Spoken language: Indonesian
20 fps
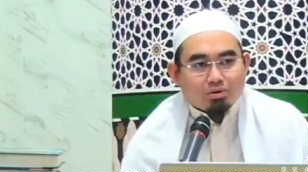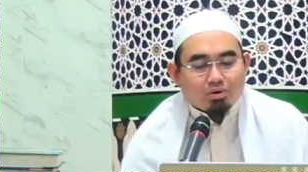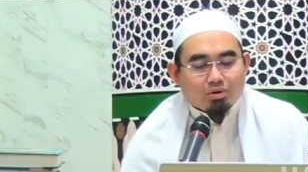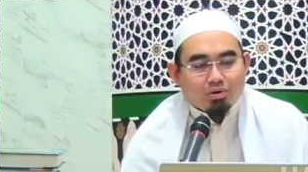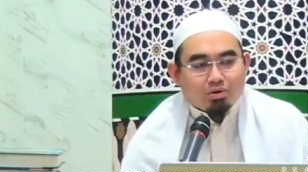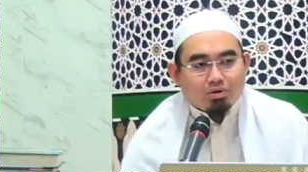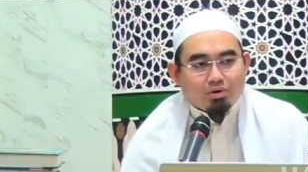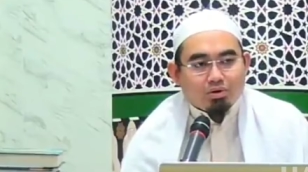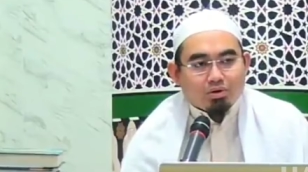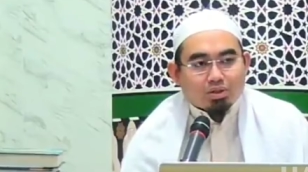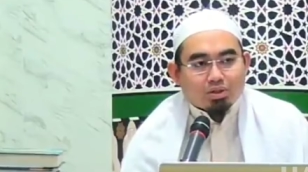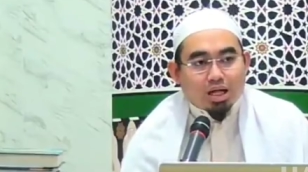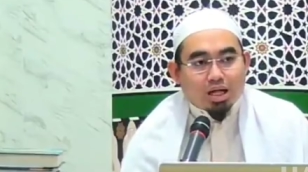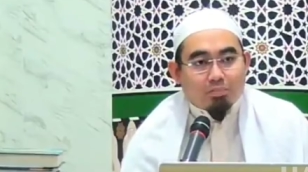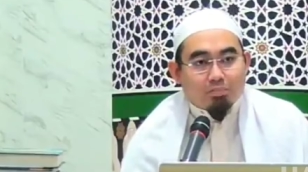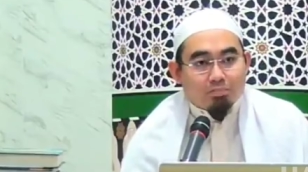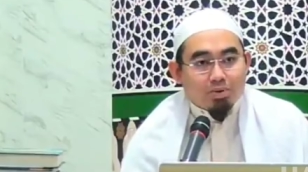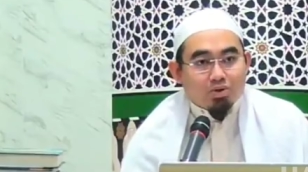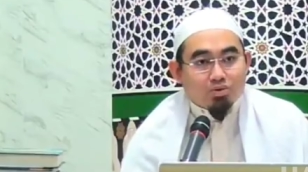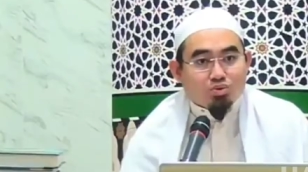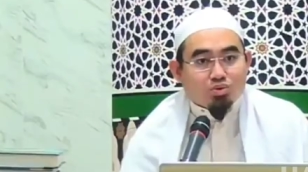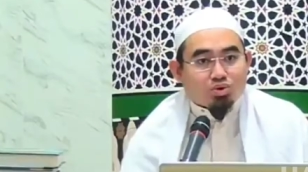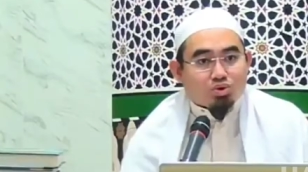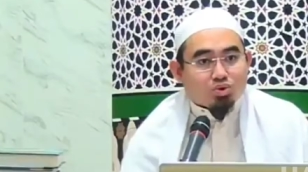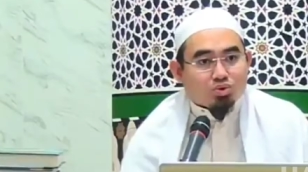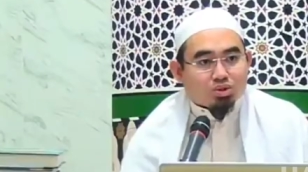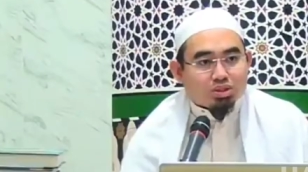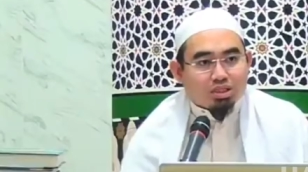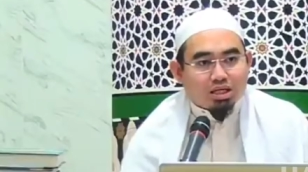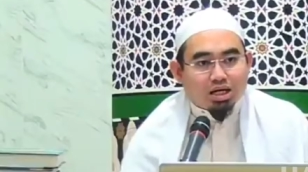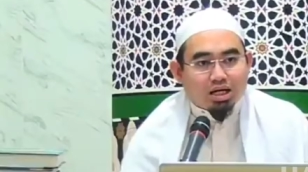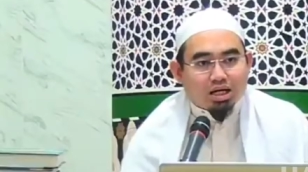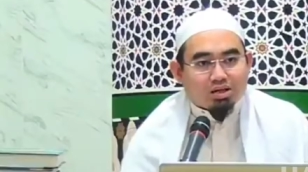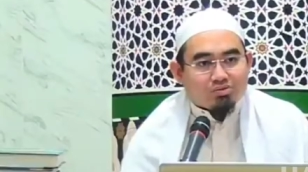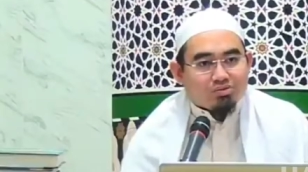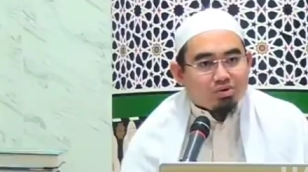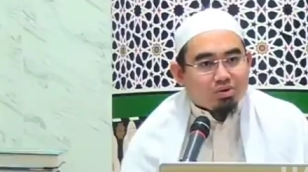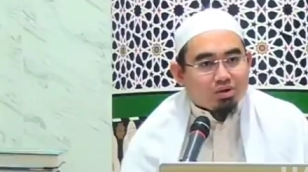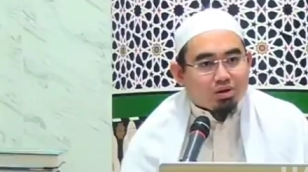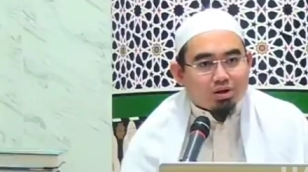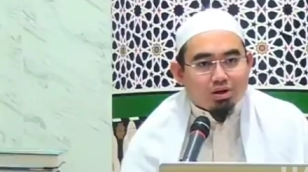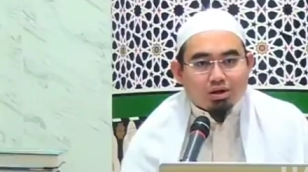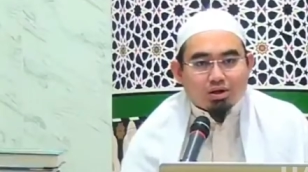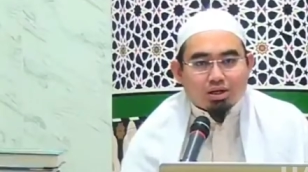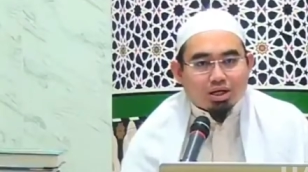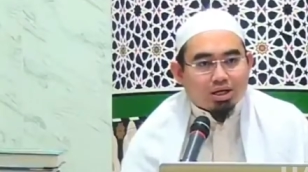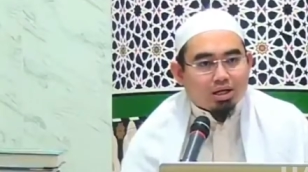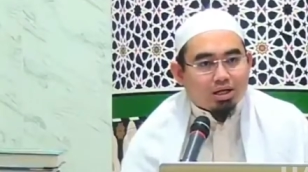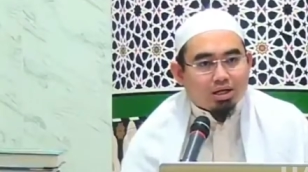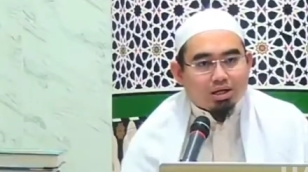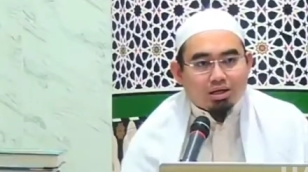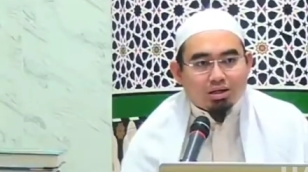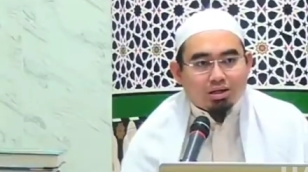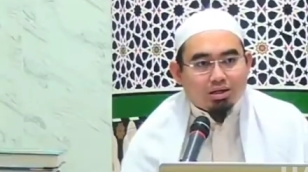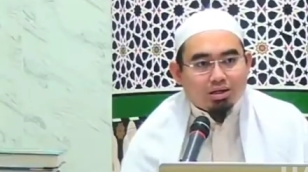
Nah, tapi untuk zakat fitrah kada.